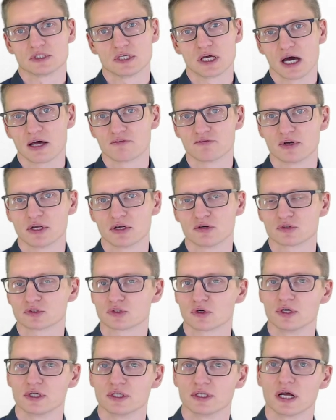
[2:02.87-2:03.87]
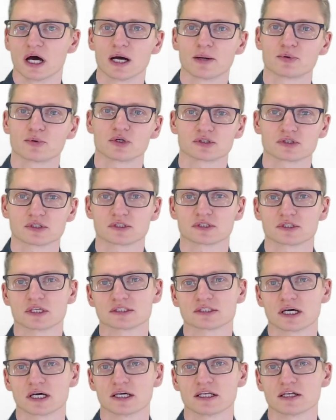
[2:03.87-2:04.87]
Anwendung soll innerhalb
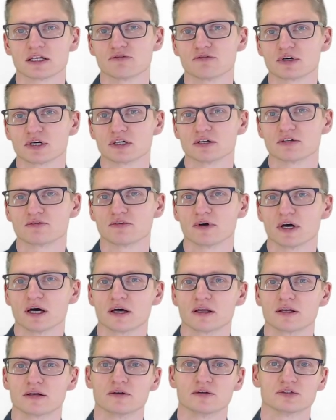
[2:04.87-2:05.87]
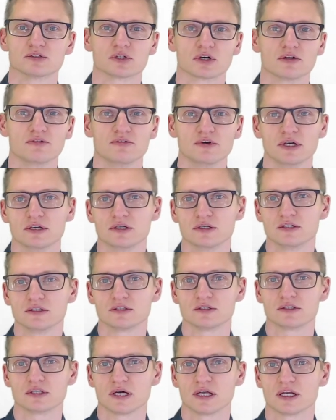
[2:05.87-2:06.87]
kürzester Zeit entwickelt werden, soll
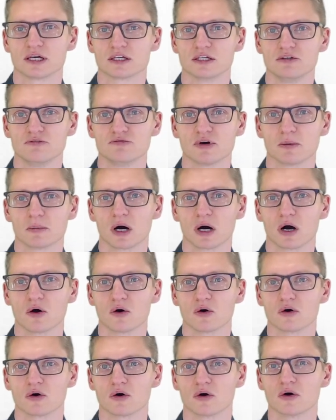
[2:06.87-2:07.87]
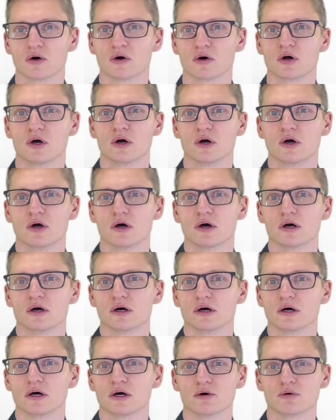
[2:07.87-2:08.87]
wenig Energie verbrauchen
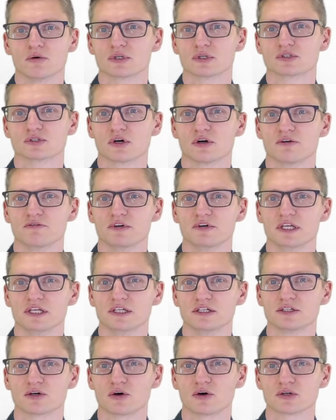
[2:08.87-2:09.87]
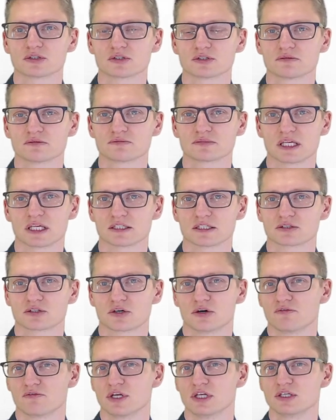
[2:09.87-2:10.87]
äh, oder soll wenig kosten, das können
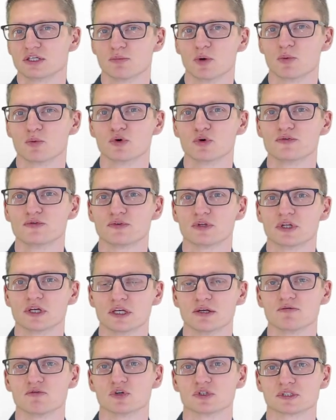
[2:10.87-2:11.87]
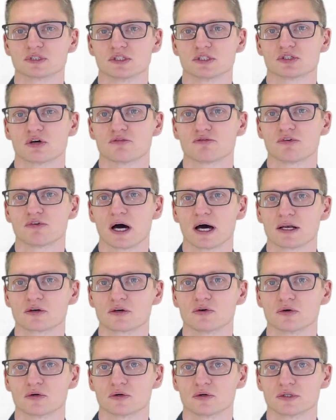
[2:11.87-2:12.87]
wir nicht überprüfen, indem wir uns die Software
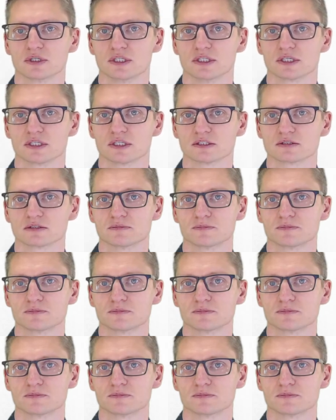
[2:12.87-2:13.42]
angucken und die testen.